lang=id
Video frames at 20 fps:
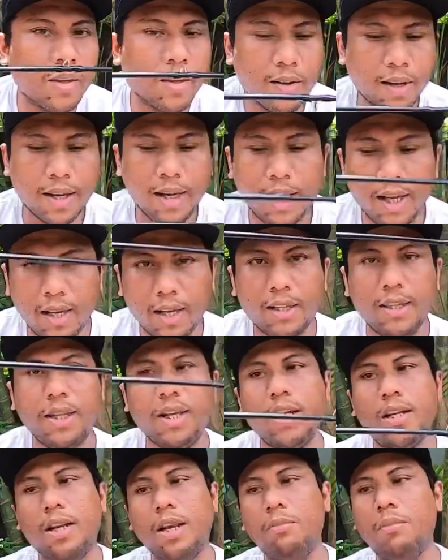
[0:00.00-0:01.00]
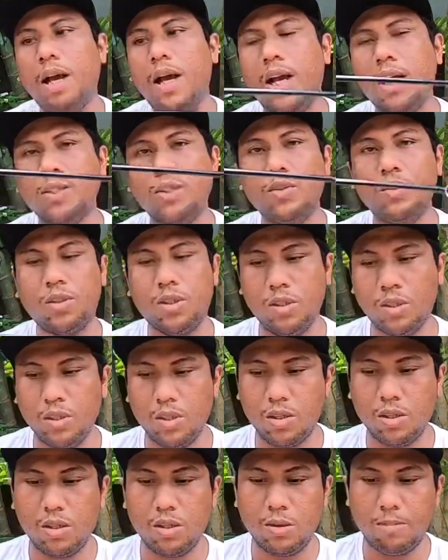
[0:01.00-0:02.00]
oke nanti kita bahas
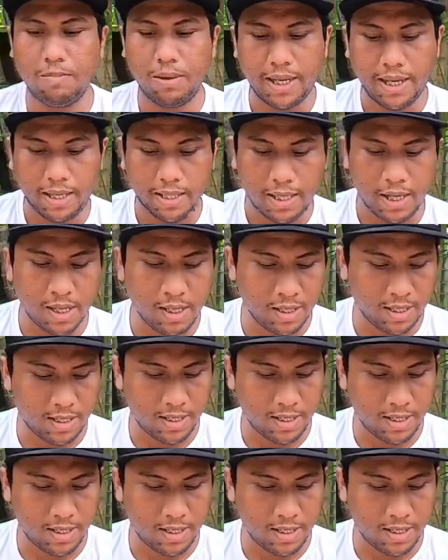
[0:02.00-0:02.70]
untuk blanknya